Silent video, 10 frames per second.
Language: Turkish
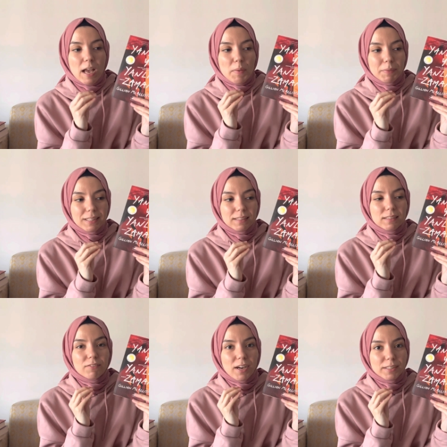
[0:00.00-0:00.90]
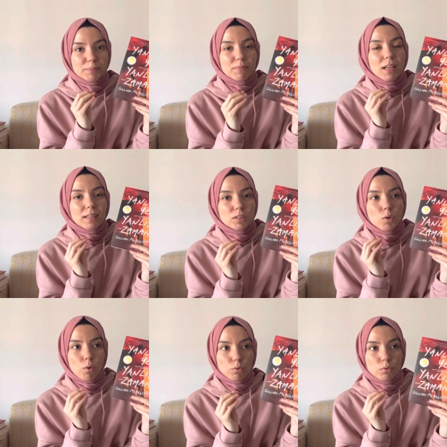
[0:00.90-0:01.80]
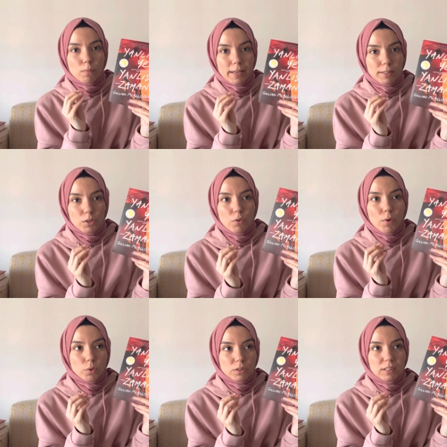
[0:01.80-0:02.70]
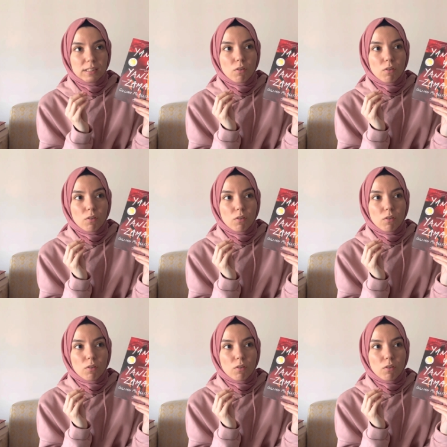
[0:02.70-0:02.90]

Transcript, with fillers: bir kadın var. Kadın oğlunu bekliyor ve o sırada